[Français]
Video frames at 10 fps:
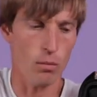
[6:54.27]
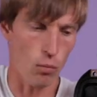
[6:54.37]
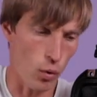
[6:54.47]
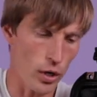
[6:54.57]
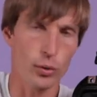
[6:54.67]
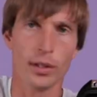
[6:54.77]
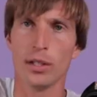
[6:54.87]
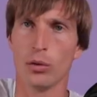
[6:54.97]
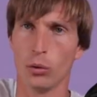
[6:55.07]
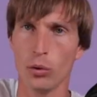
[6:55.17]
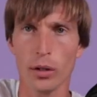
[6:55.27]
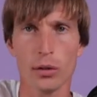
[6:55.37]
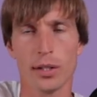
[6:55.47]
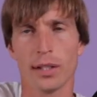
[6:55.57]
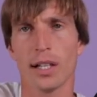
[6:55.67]
Moi, j'utilise
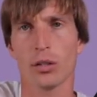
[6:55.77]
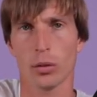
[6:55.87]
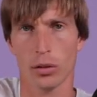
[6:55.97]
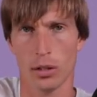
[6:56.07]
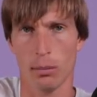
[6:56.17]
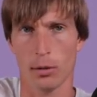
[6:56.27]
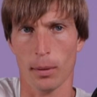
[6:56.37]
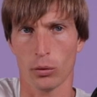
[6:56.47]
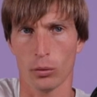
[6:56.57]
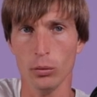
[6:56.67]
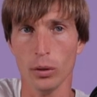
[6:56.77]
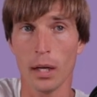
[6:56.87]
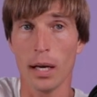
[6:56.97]
2,7K 60 images par seconde.